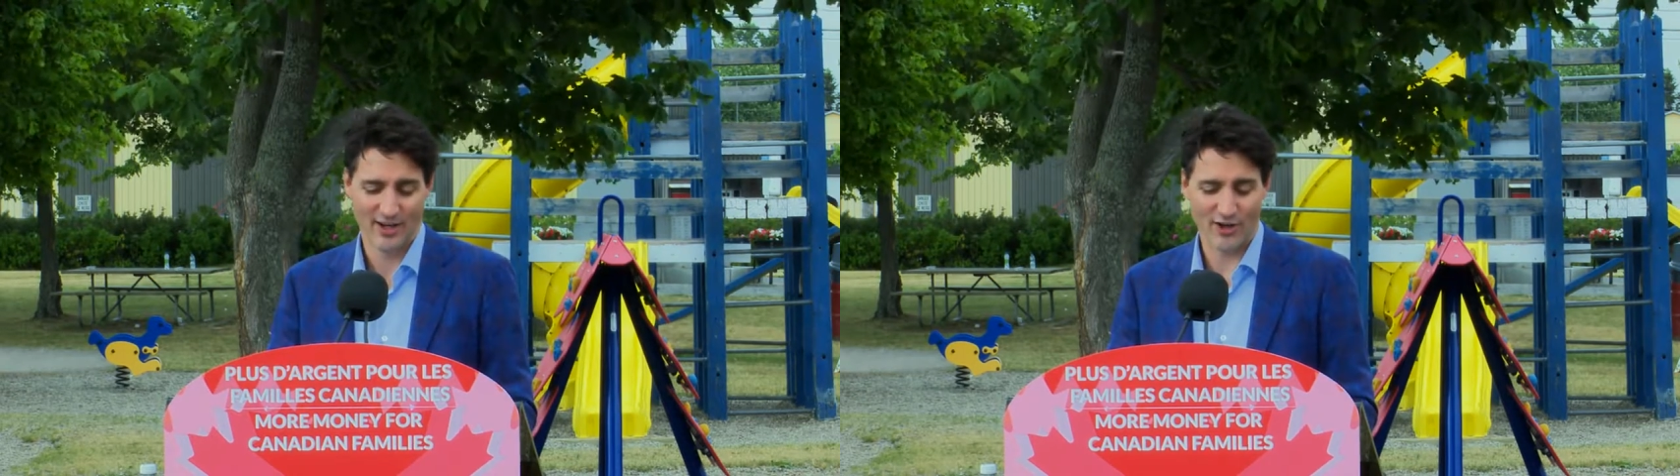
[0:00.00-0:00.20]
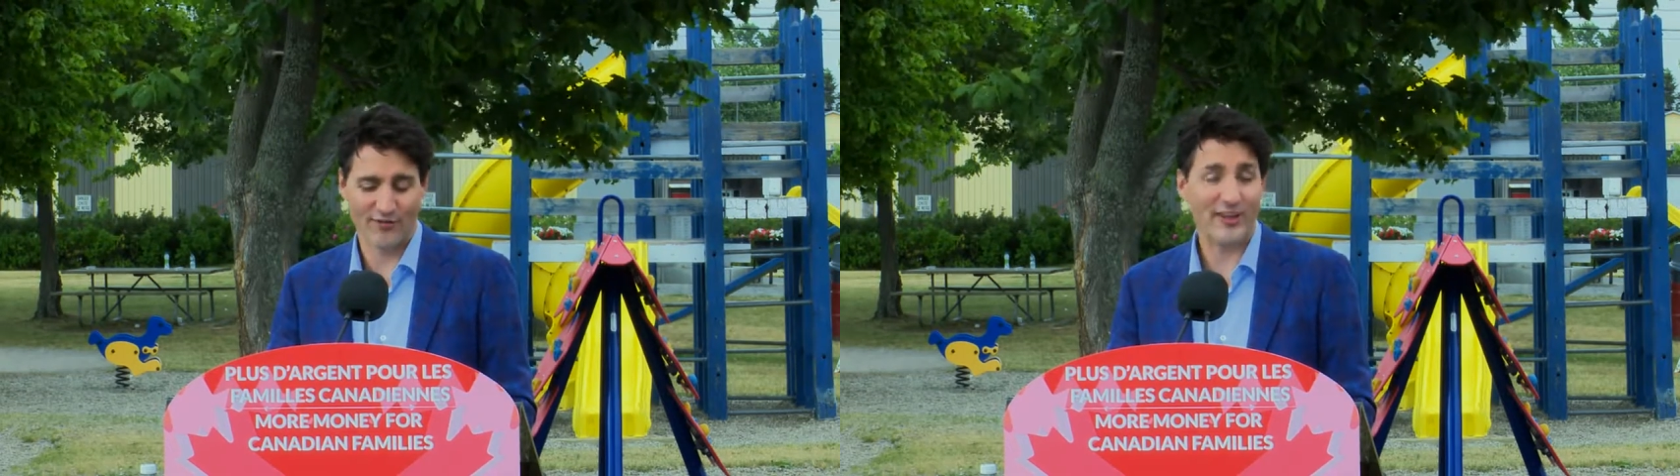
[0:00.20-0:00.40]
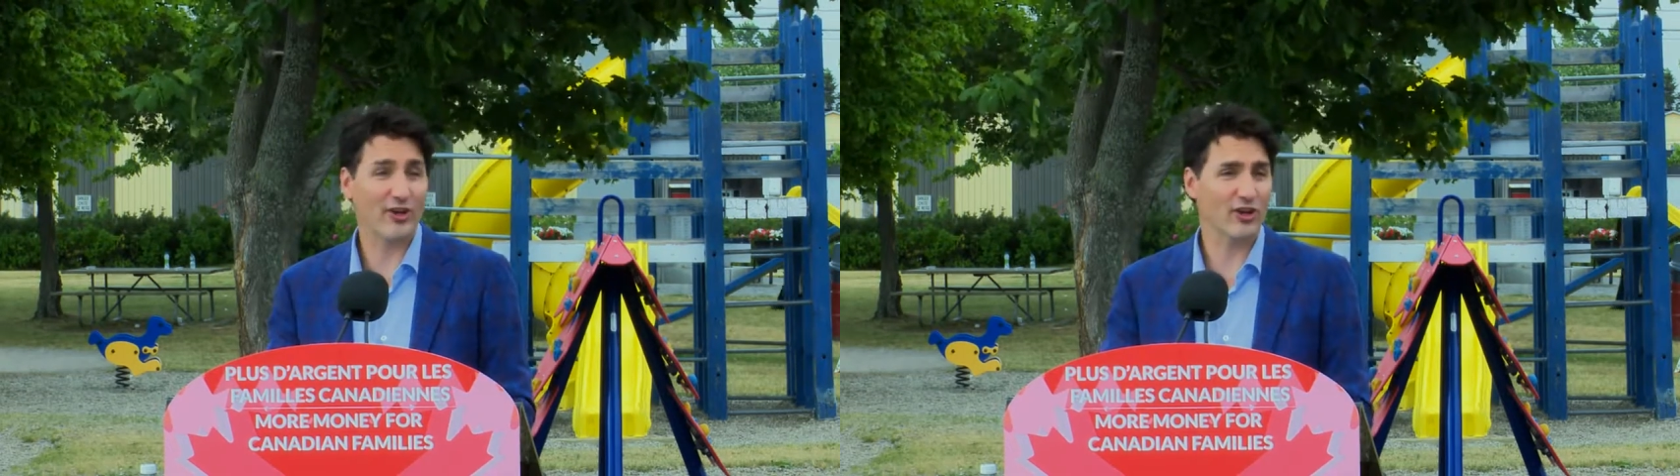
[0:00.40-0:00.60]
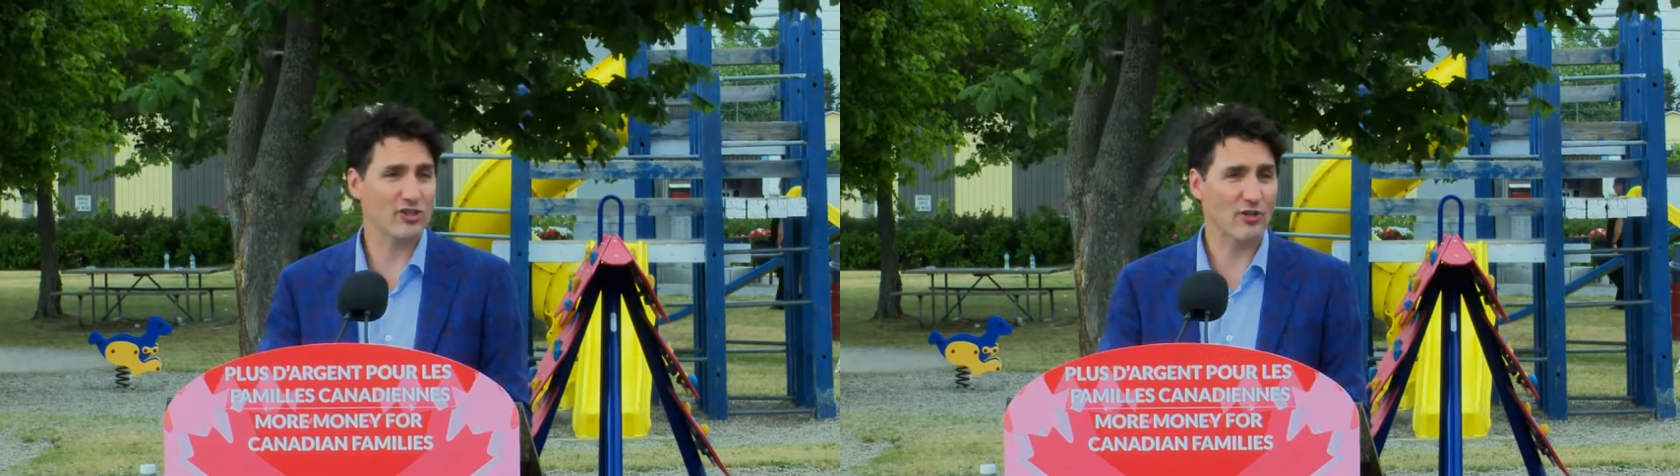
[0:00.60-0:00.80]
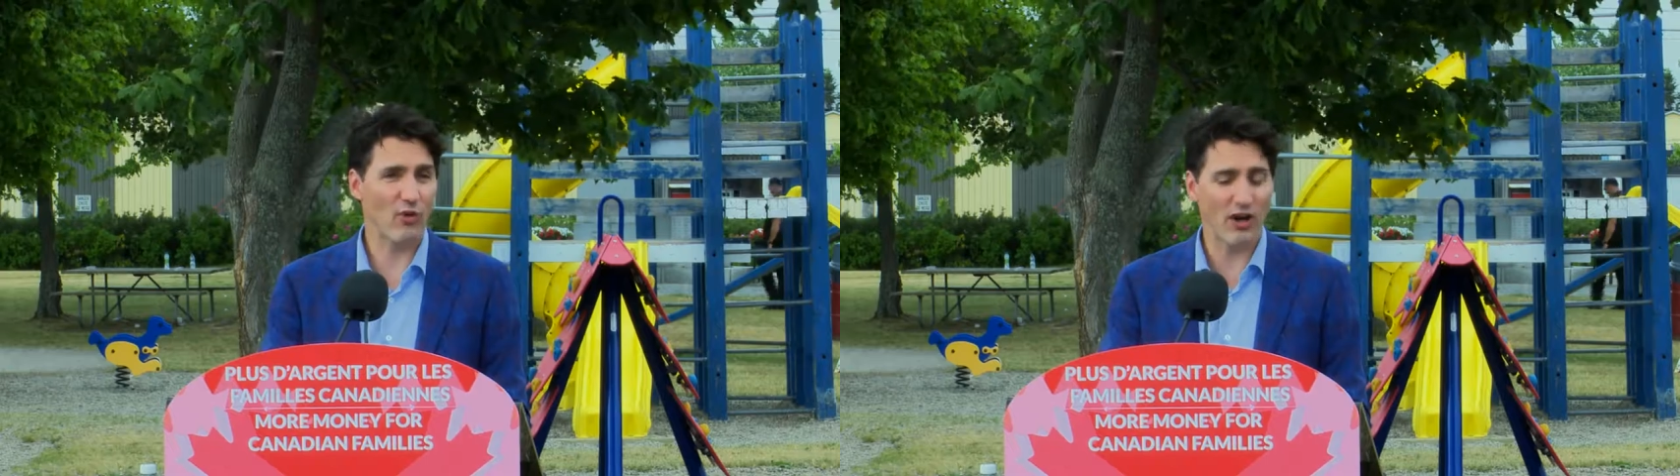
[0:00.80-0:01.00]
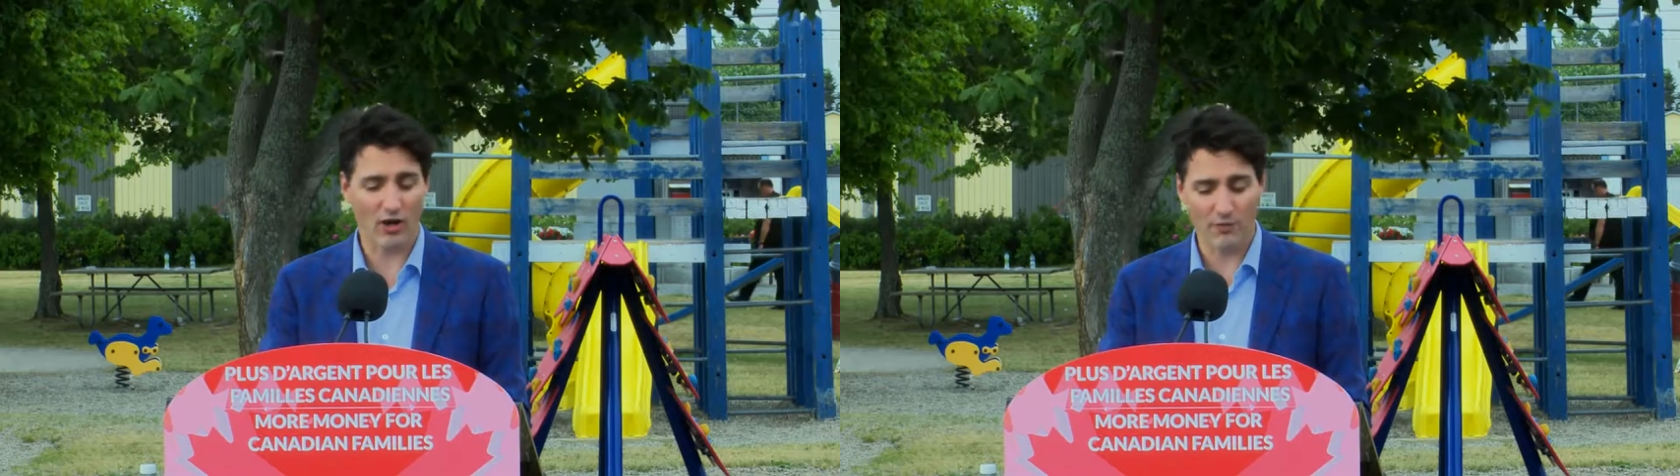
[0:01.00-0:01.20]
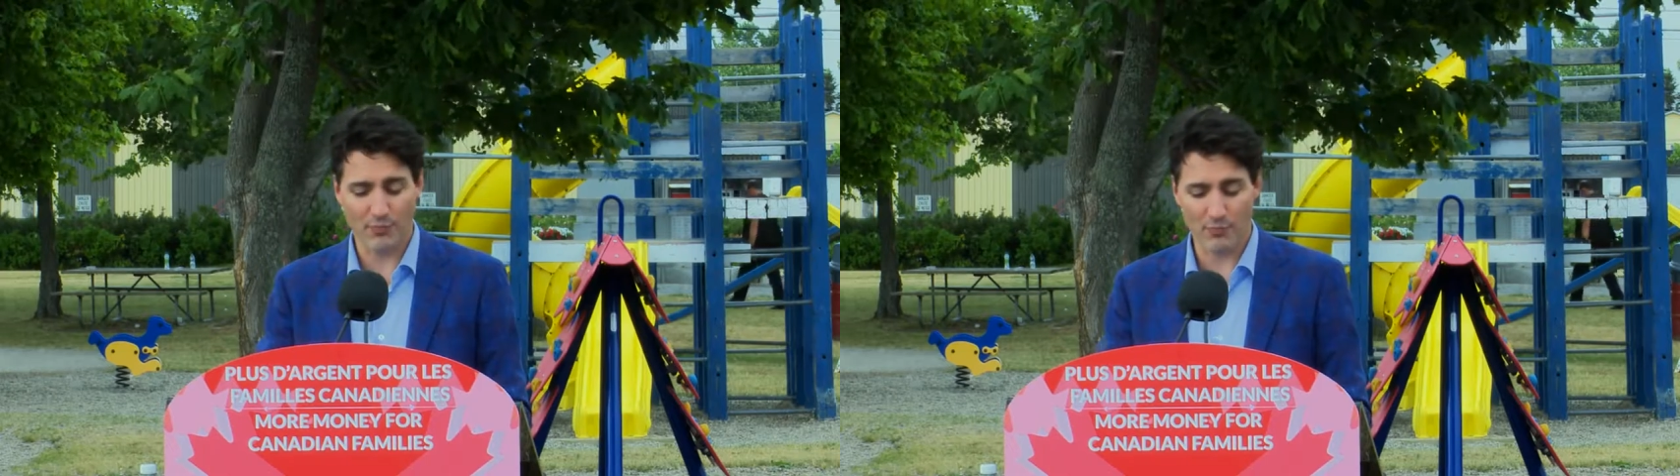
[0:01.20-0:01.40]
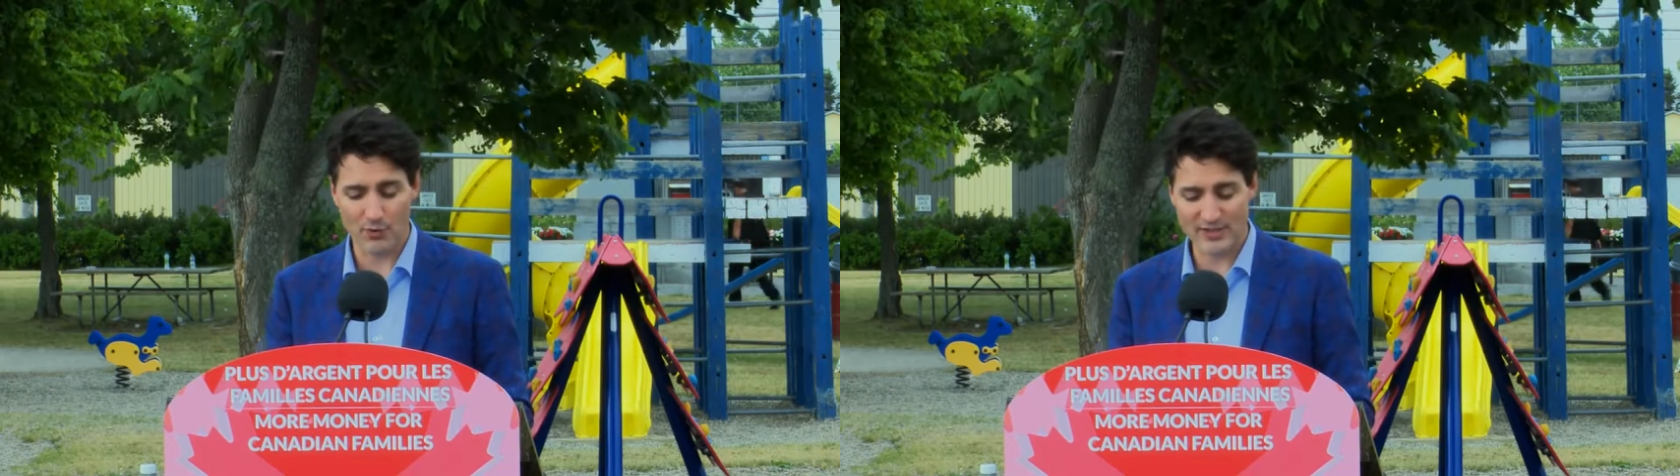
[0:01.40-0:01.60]
Le fait de recevoir un
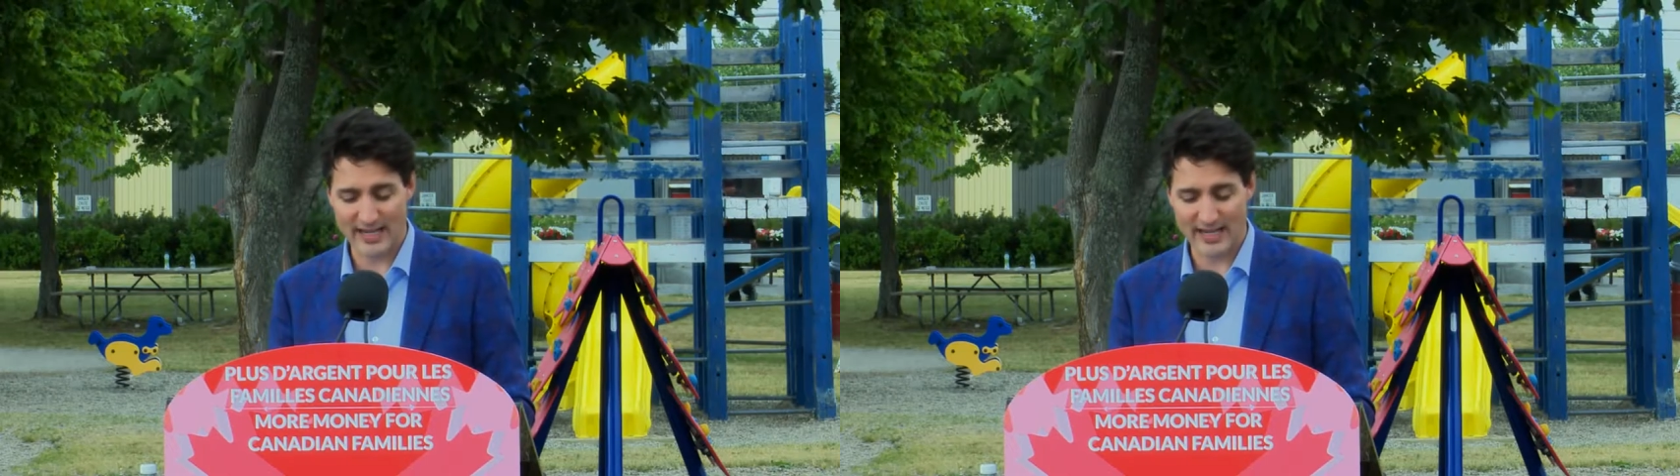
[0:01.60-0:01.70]
peu plus